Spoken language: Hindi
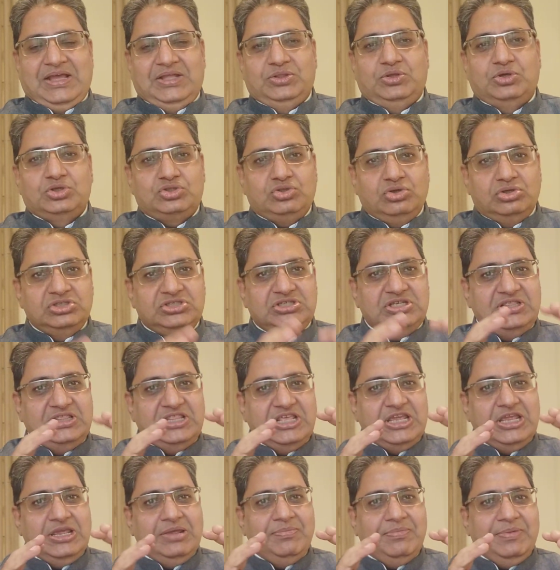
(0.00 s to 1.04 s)
दोस्तों
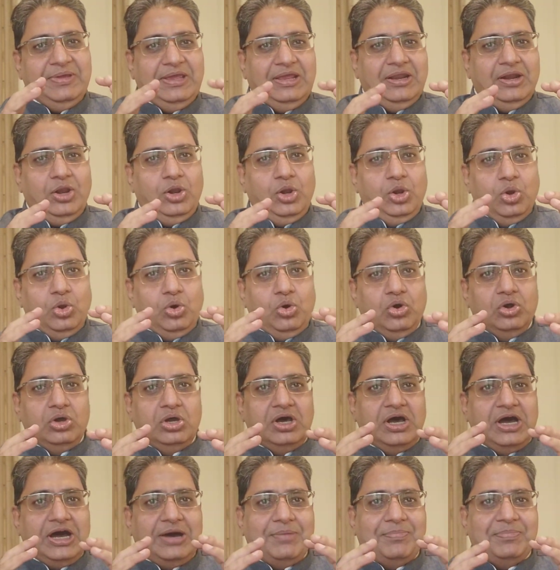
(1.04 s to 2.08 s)
जिंदगी में लोग
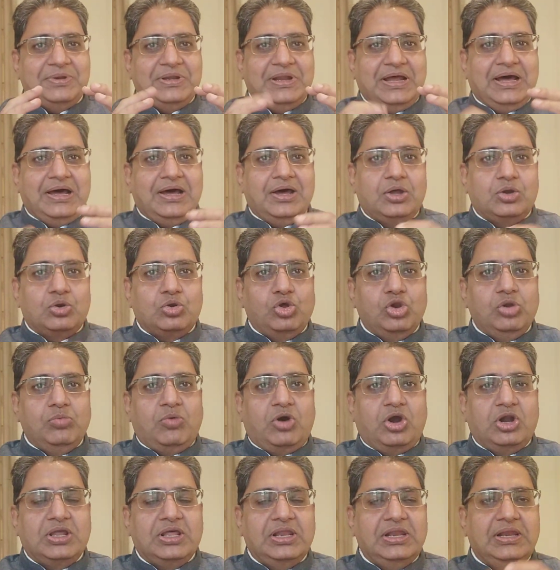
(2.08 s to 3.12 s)
अपना रोल
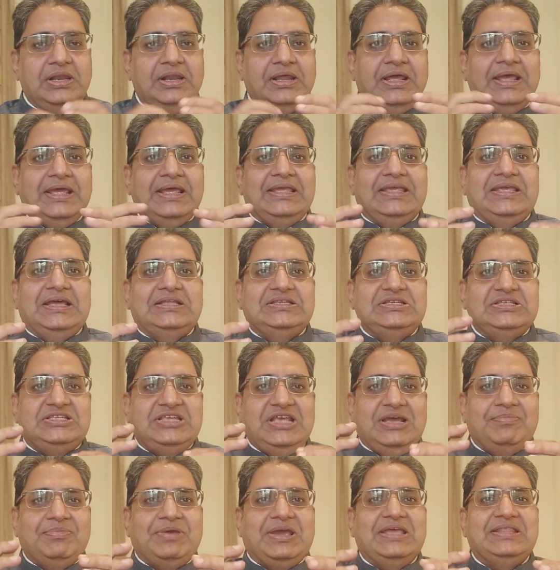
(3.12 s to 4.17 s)
मॉडल या जिसे
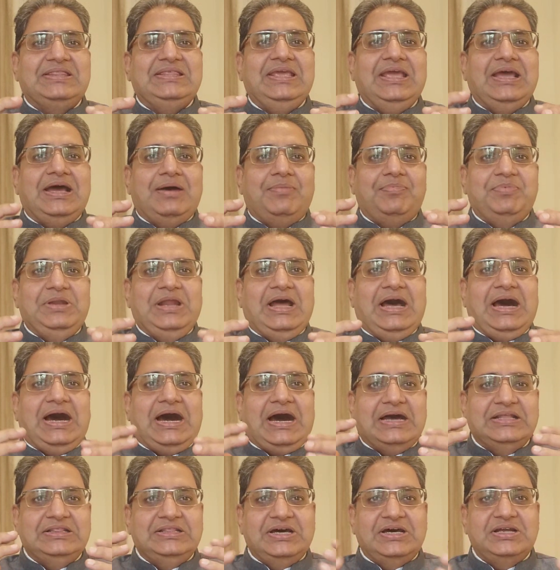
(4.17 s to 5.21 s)
हम कहते हैं अपना
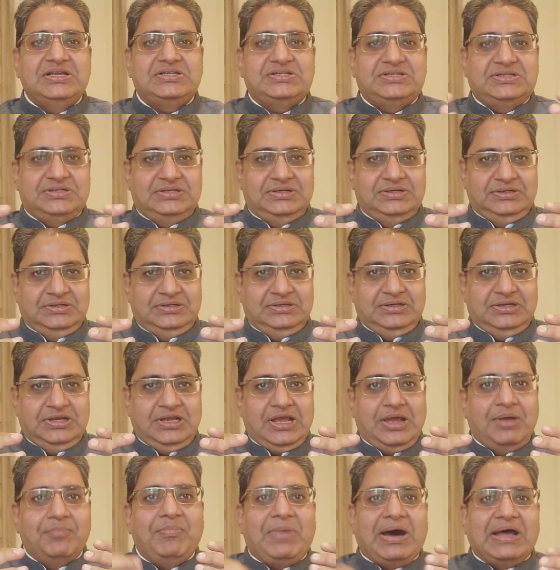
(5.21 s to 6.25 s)
आदर्श
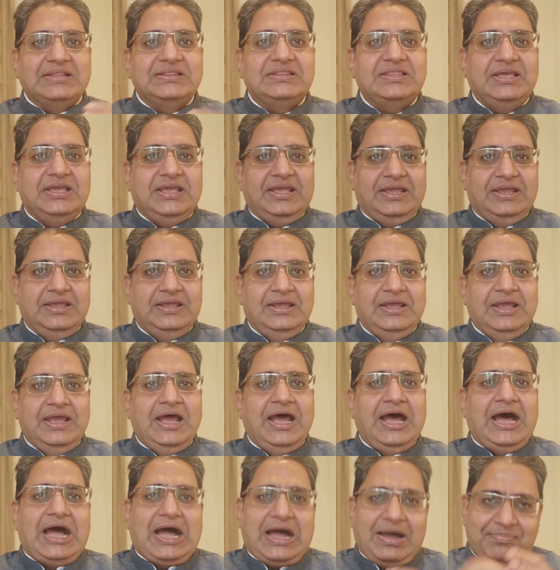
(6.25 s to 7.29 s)
मानते हैं
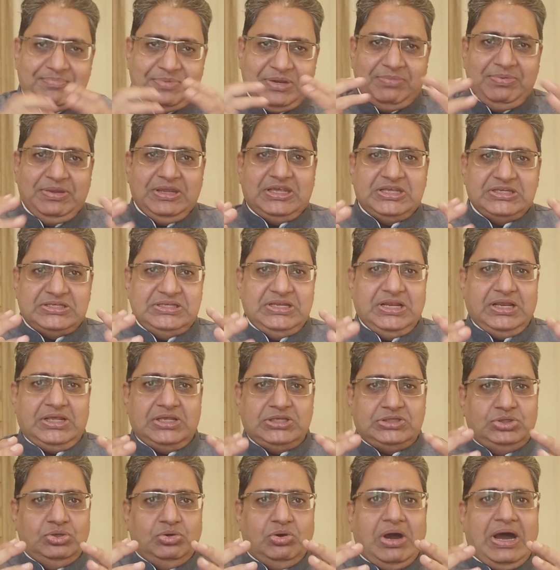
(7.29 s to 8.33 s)
आपने भी किसी न
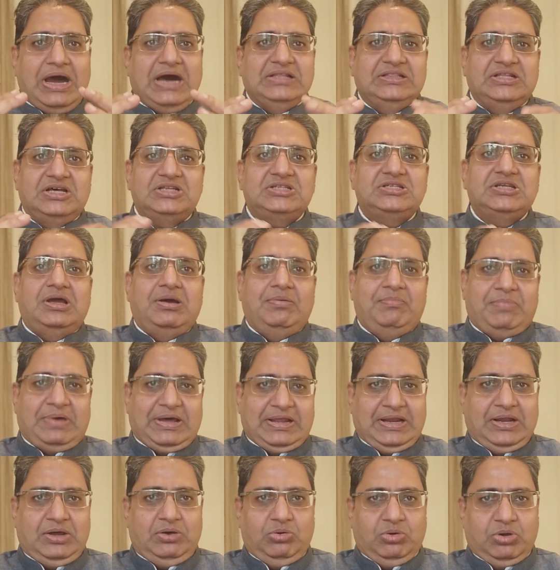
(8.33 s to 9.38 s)
किसी को आदर्श
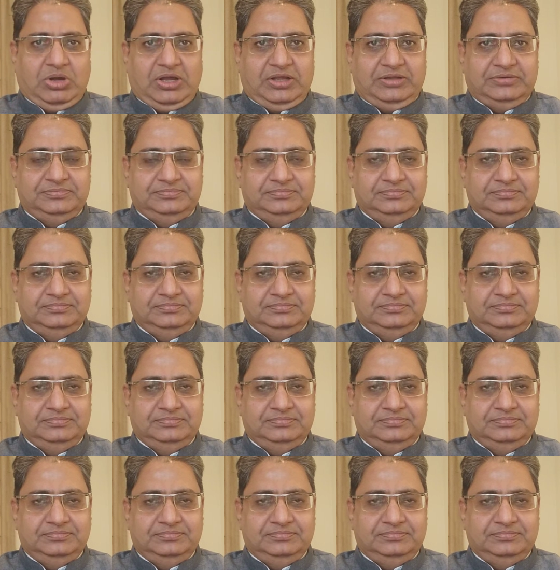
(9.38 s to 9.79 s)
माना होगा